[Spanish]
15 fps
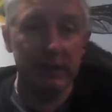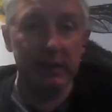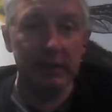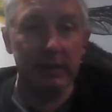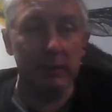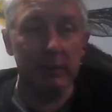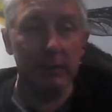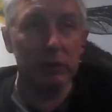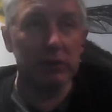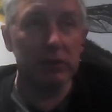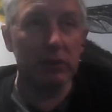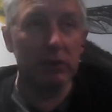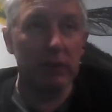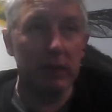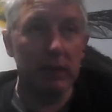que hemos sido
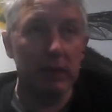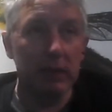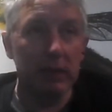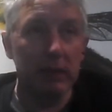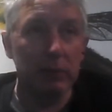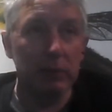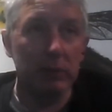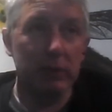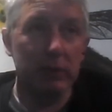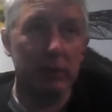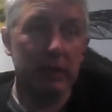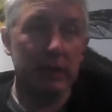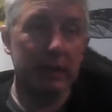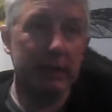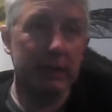la, pues, única
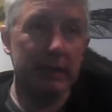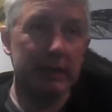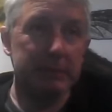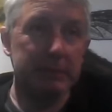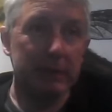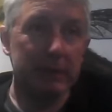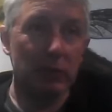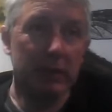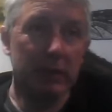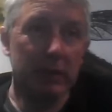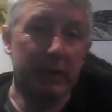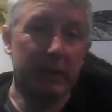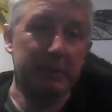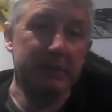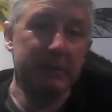galería española que
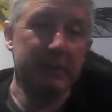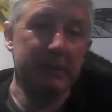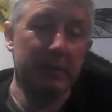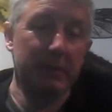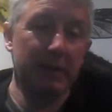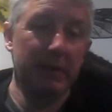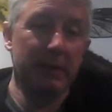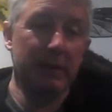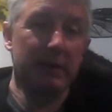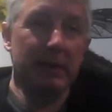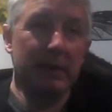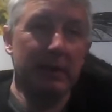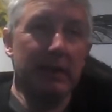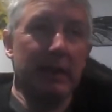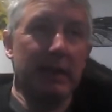representaba
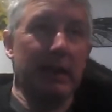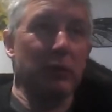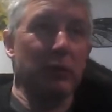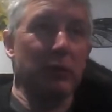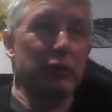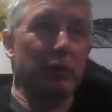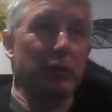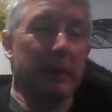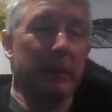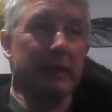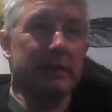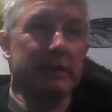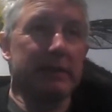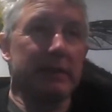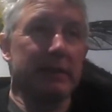a nuestro
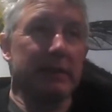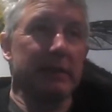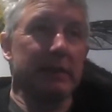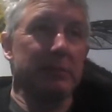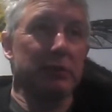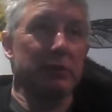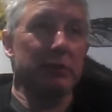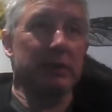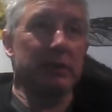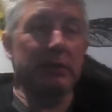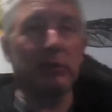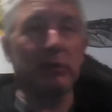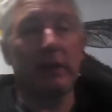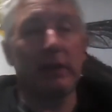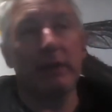país en, pues, en
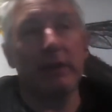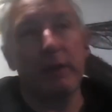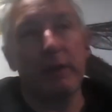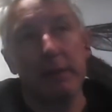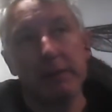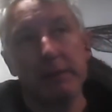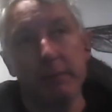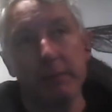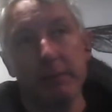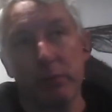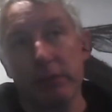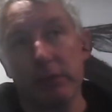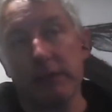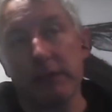una de las ferias más importantes